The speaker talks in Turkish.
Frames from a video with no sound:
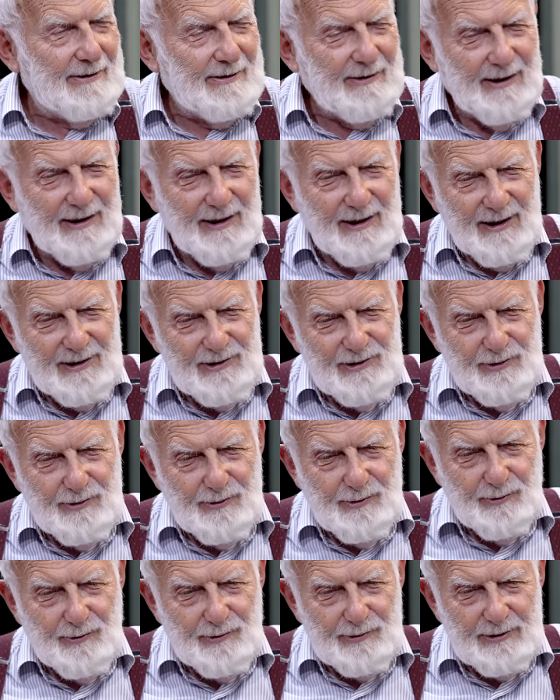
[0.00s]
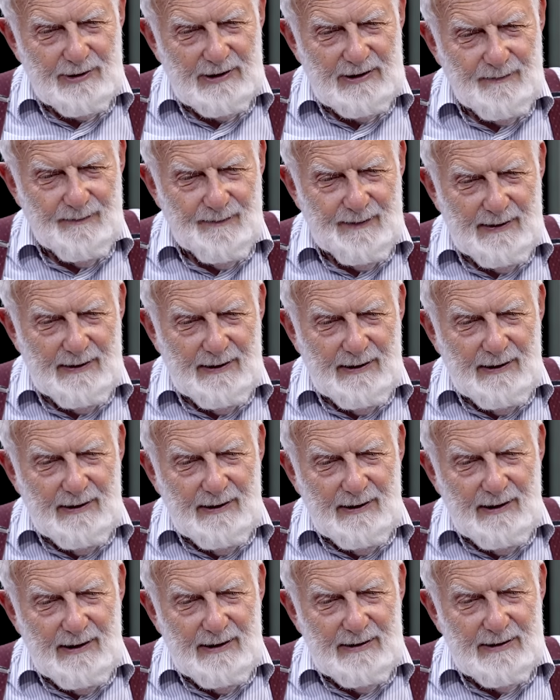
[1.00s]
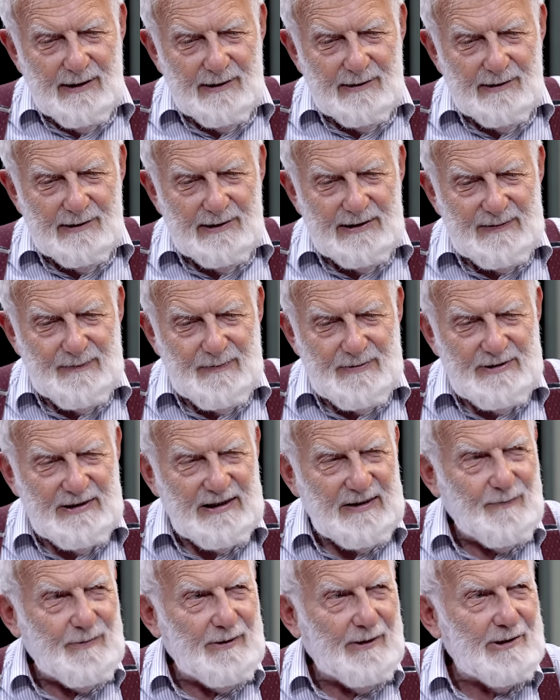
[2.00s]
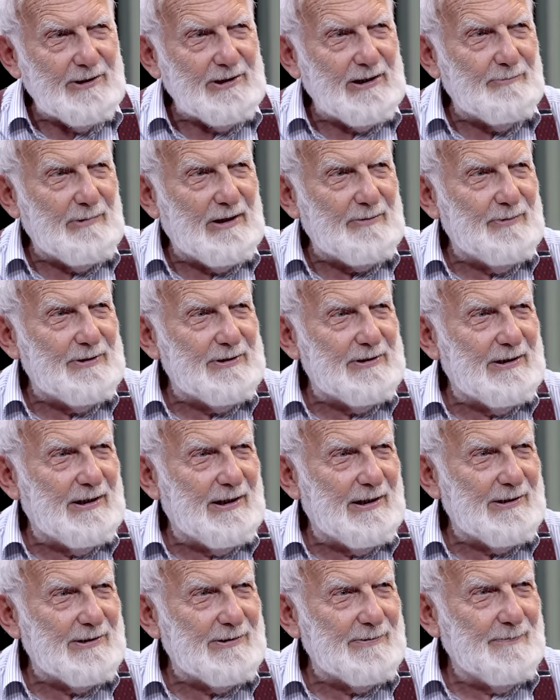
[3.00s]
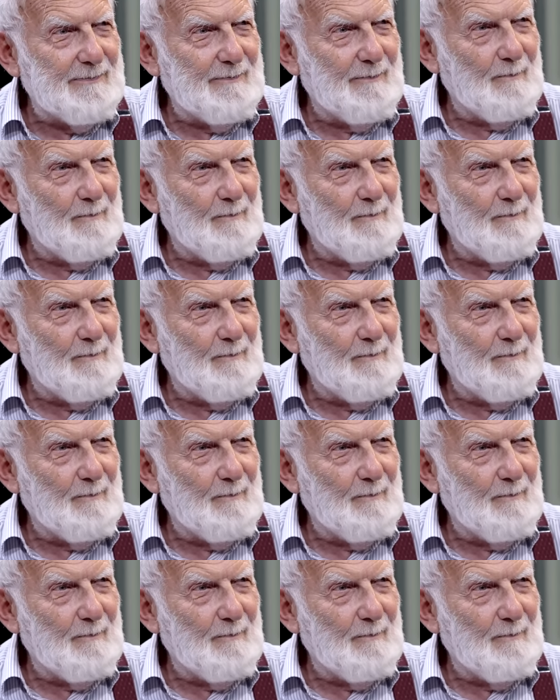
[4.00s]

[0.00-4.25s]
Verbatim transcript: Daha açık konuşalım. İnandığımız gibi yaşamamız lazım.